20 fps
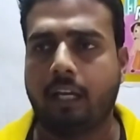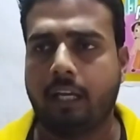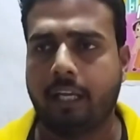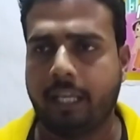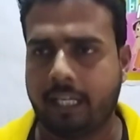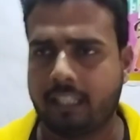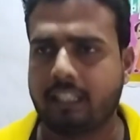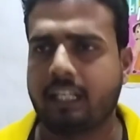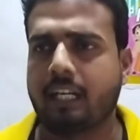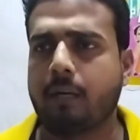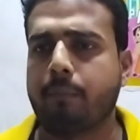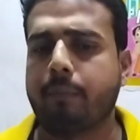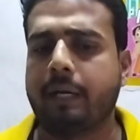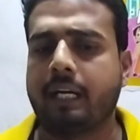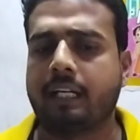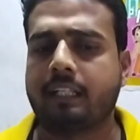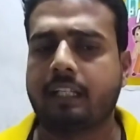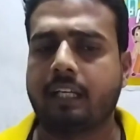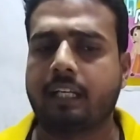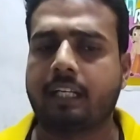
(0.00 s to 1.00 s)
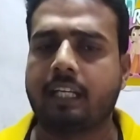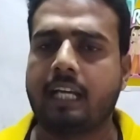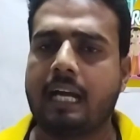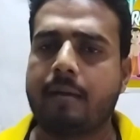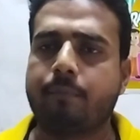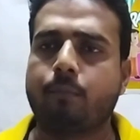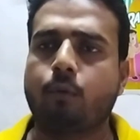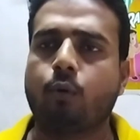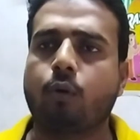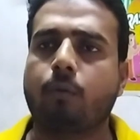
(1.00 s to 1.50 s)
एक जगह बैठ करके
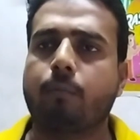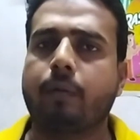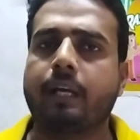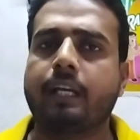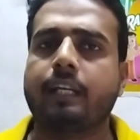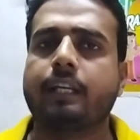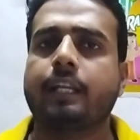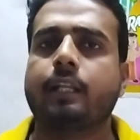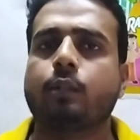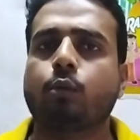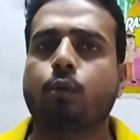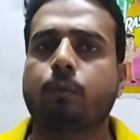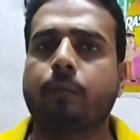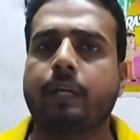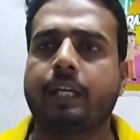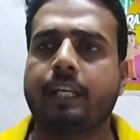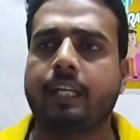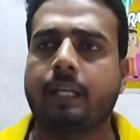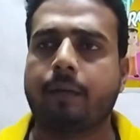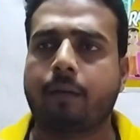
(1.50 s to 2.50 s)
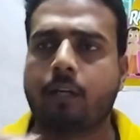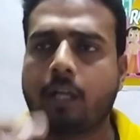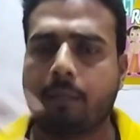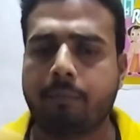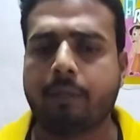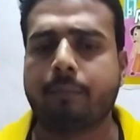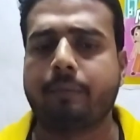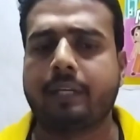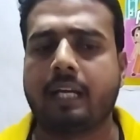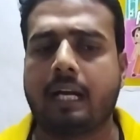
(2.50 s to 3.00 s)
आप लोग महीने दो महीने
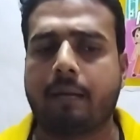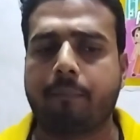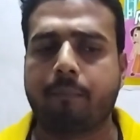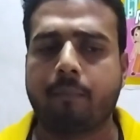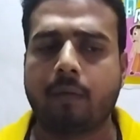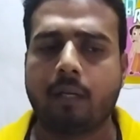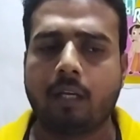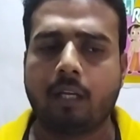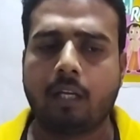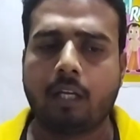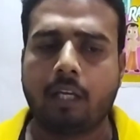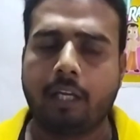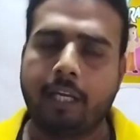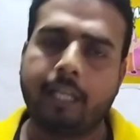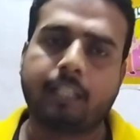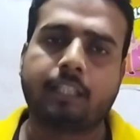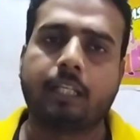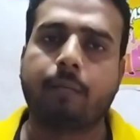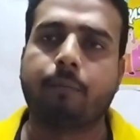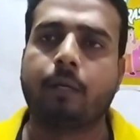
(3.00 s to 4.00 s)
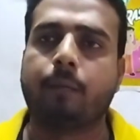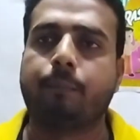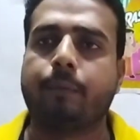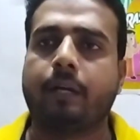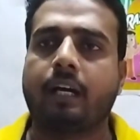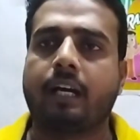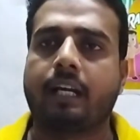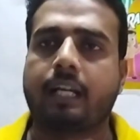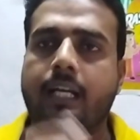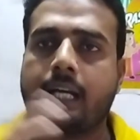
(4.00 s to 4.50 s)
कभी भी आप एक टेबल पे
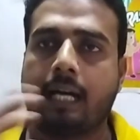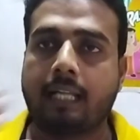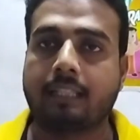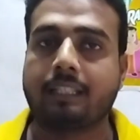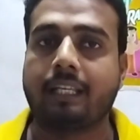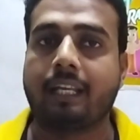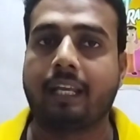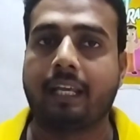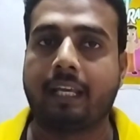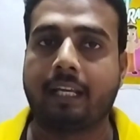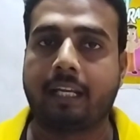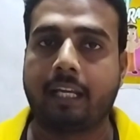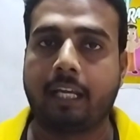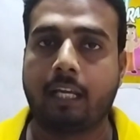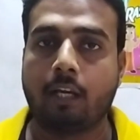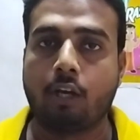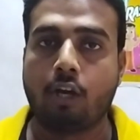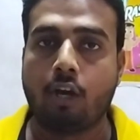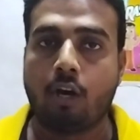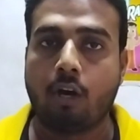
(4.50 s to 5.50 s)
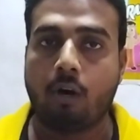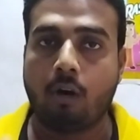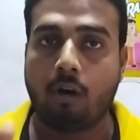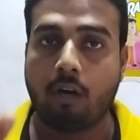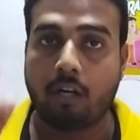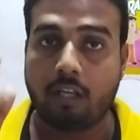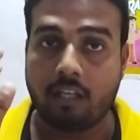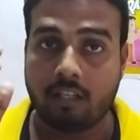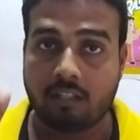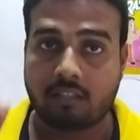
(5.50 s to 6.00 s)
अगर खाते रहेंगे
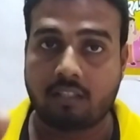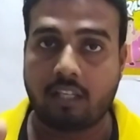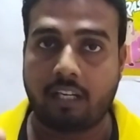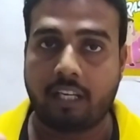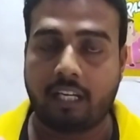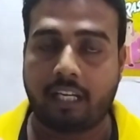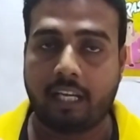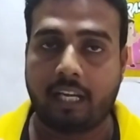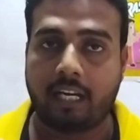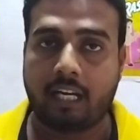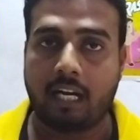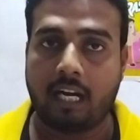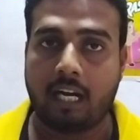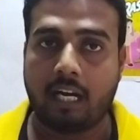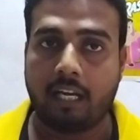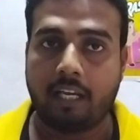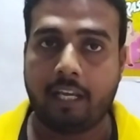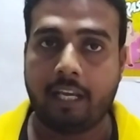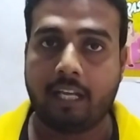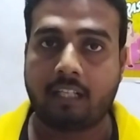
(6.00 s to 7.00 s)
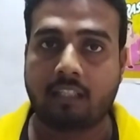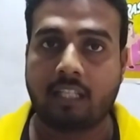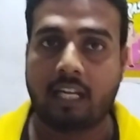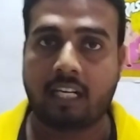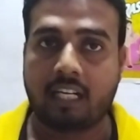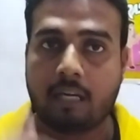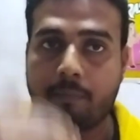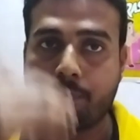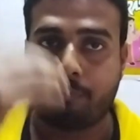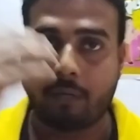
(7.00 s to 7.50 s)
और इस तरीके का एकता
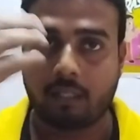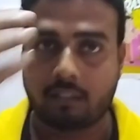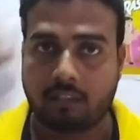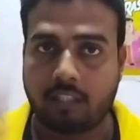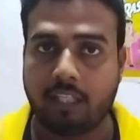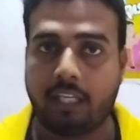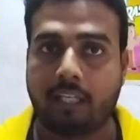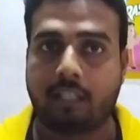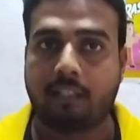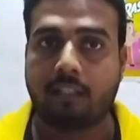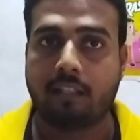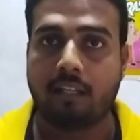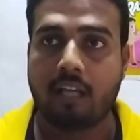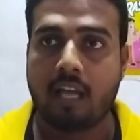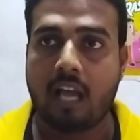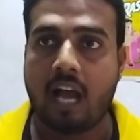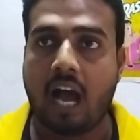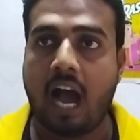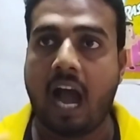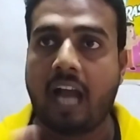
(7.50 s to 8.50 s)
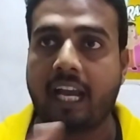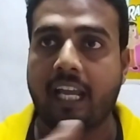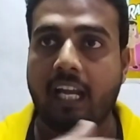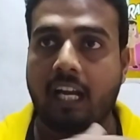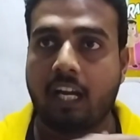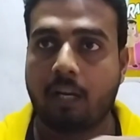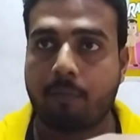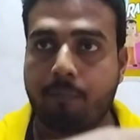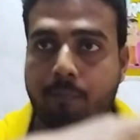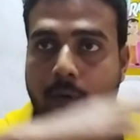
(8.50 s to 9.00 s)
का प्रतीक आगे
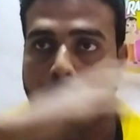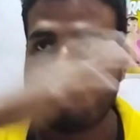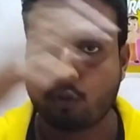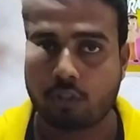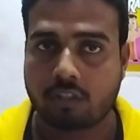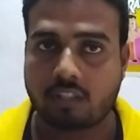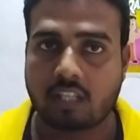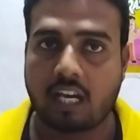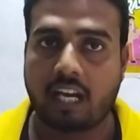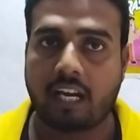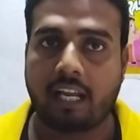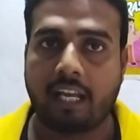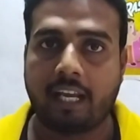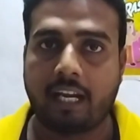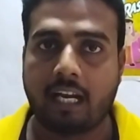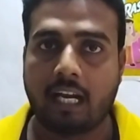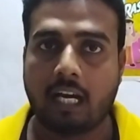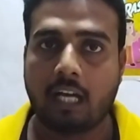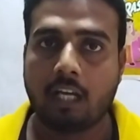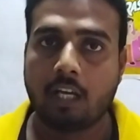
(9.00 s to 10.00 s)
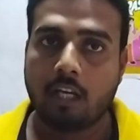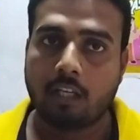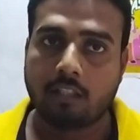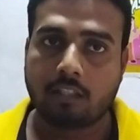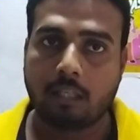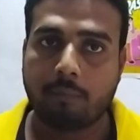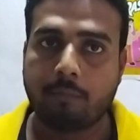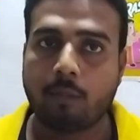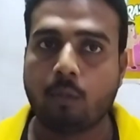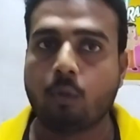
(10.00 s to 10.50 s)
अगर पहुंचता रहेगा
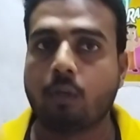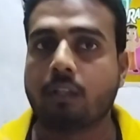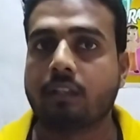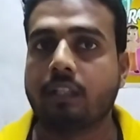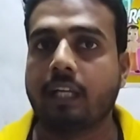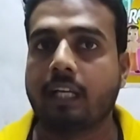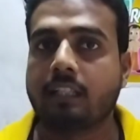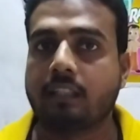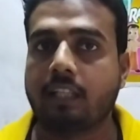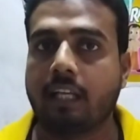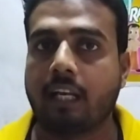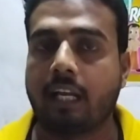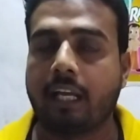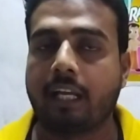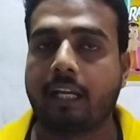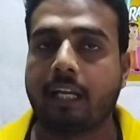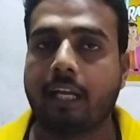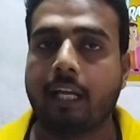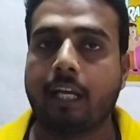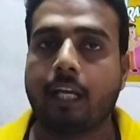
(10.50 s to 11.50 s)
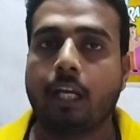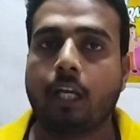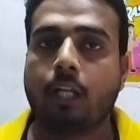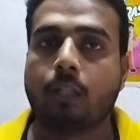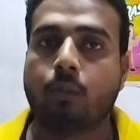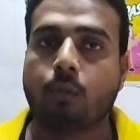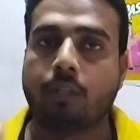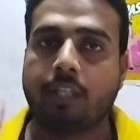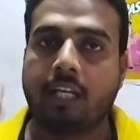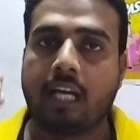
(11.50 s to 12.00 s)
सभी लोग देखते रहेंगे
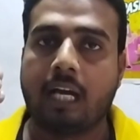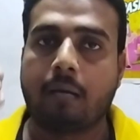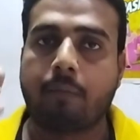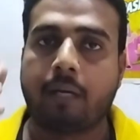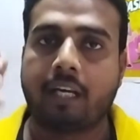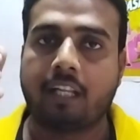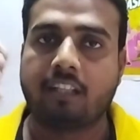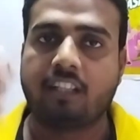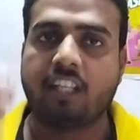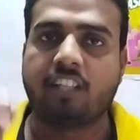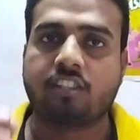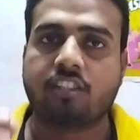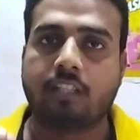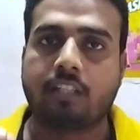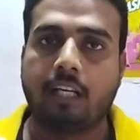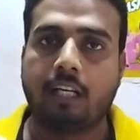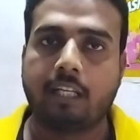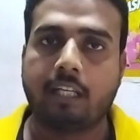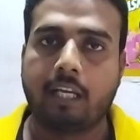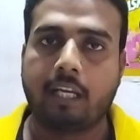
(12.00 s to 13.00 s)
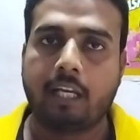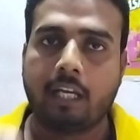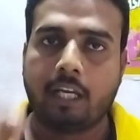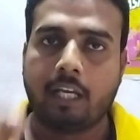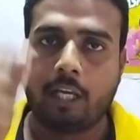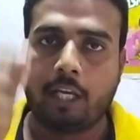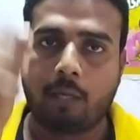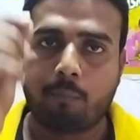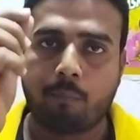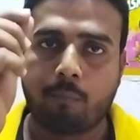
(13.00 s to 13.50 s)
तो ये हमारे देश के लिए
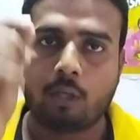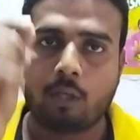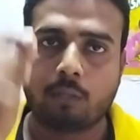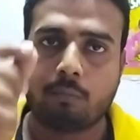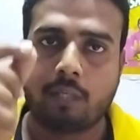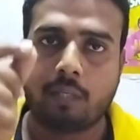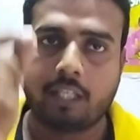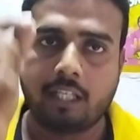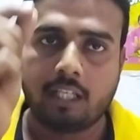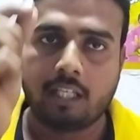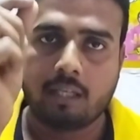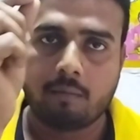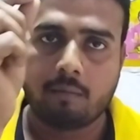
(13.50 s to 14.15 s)
एक बहुत बड़ी